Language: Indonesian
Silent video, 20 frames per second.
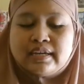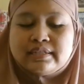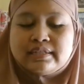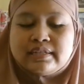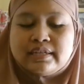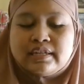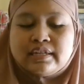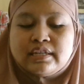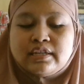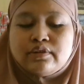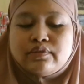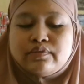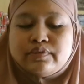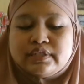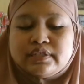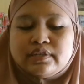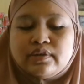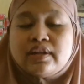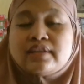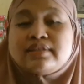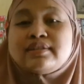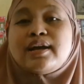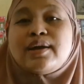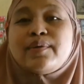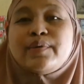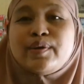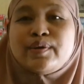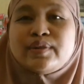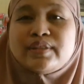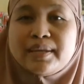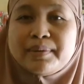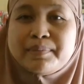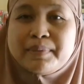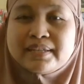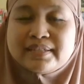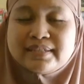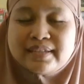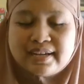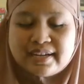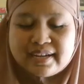jadi ya wis orang sang gawe konten
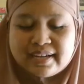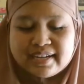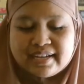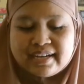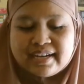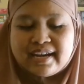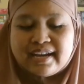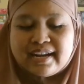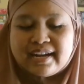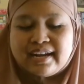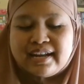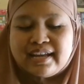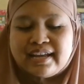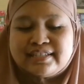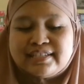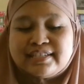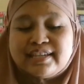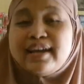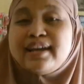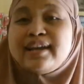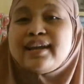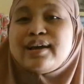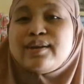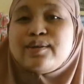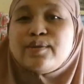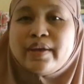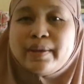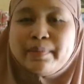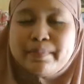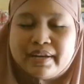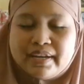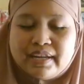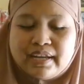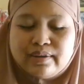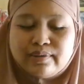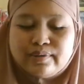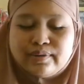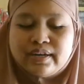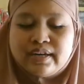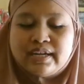masak karena si anak kan gue ya
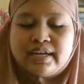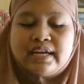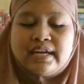lur